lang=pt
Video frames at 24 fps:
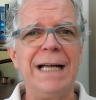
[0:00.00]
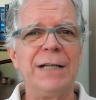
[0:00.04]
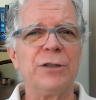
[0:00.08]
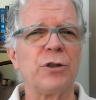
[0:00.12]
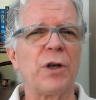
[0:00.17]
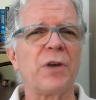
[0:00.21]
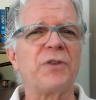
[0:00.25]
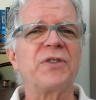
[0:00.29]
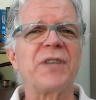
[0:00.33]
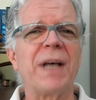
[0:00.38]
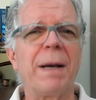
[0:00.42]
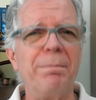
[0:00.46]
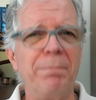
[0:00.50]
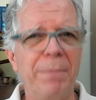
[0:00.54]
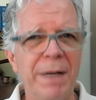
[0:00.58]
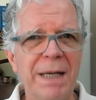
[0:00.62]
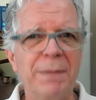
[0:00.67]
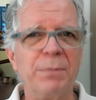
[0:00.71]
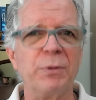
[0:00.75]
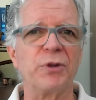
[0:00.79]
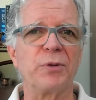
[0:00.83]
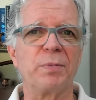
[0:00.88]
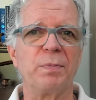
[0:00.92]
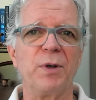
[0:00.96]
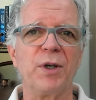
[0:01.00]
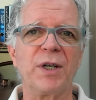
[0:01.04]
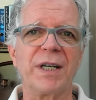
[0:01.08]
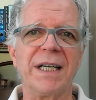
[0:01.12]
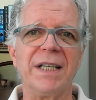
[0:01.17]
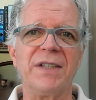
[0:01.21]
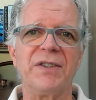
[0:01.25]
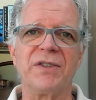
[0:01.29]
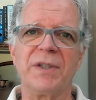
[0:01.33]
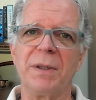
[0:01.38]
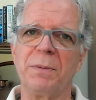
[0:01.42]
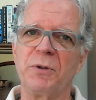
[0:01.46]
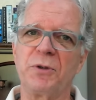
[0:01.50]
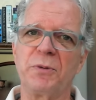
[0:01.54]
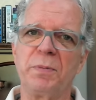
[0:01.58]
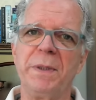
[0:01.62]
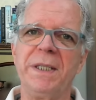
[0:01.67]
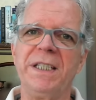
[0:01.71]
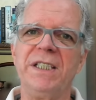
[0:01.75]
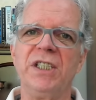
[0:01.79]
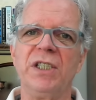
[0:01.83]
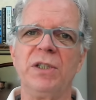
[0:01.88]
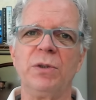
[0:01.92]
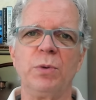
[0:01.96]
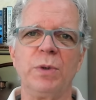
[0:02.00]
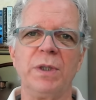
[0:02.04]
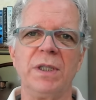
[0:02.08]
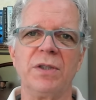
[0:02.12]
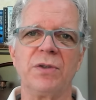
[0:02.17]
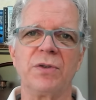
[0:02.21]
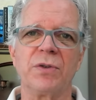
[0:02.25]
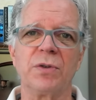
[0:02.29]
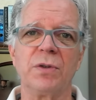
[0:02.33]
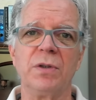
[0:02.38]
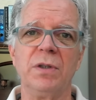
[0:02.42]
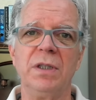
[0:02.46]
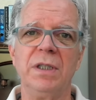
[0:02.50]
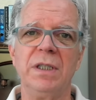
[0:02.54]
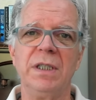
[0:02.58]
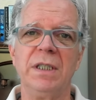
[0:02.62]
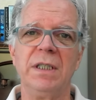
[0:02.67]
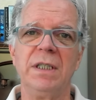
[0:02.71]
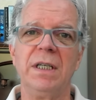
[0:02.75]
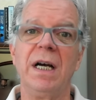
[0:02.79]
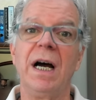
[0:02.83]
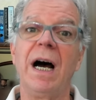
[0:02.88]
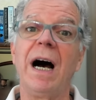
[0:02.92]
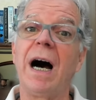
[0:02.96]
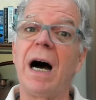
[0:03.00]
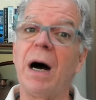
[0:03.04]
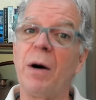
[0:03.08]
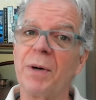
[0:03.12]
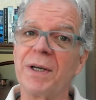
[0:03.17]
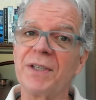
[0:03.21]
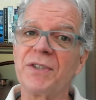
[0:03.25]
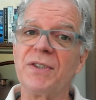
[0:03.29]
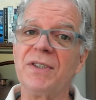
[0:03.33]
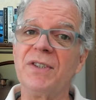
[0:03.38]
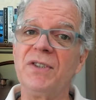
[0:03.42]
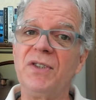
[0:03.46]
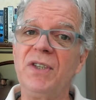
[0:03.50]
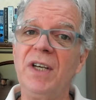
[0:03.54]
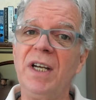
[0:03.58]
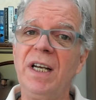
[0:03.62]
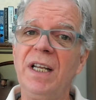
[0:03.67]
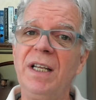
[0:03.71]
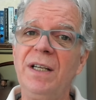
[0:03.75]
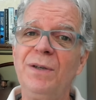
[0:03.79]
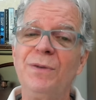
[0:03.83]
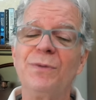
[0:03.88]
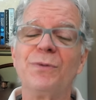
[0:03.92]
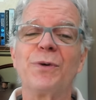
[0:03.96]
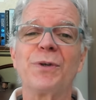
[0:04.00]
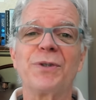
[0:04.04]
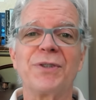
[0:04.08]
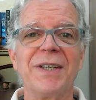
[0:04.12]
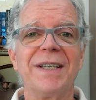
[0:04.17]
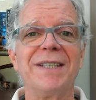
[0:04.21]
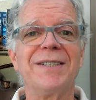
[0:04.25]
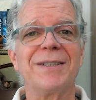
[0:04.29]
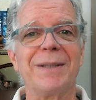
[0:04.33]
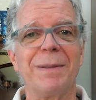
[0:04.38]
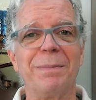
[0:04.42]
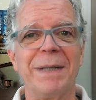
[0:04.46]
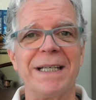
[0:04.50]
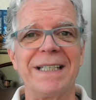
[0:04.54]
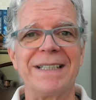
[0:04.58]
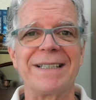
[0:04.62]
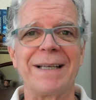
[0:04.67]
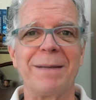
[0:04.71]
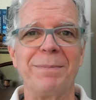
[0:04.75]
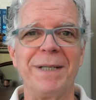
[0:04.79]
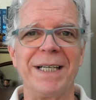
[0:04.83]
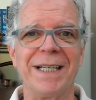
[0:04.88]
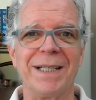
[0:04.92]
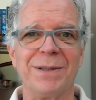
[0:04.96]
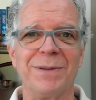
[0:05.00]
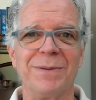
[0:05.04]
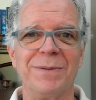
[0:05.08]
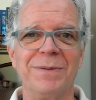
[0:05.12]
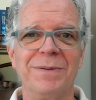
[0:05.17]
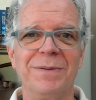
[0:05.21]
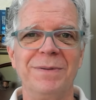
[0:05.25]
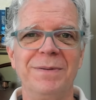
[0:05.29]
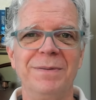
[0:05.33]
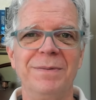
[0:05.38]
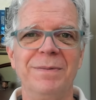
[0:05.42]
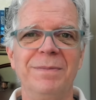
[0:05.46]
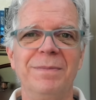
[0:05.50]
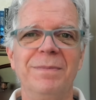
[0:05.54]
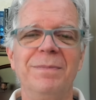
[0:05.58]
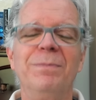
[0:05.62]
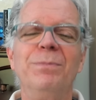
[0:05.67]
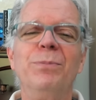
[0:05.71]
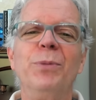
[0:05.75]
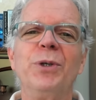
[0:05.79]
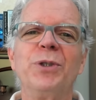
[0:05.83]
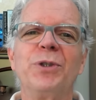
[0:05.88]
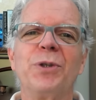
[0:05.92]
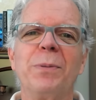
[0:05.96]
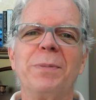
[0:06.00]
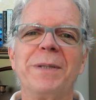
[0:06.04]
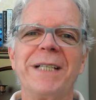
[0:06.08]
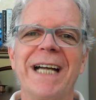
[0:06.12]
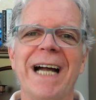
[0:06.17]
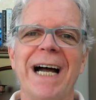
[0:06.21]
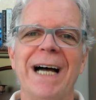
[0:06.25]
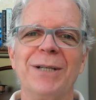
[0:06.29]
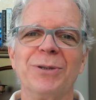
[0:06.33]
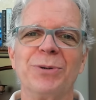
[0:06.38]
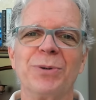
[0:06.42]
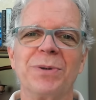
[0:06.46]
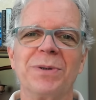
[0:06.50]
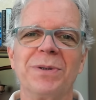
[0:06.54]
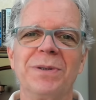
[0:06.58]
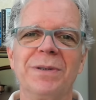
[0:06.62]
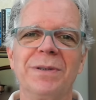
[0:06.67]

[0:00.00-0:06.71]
Nós sabemos por que estamos pedindo isso. Ao assistirem, vocês também saberão. Muito obrigado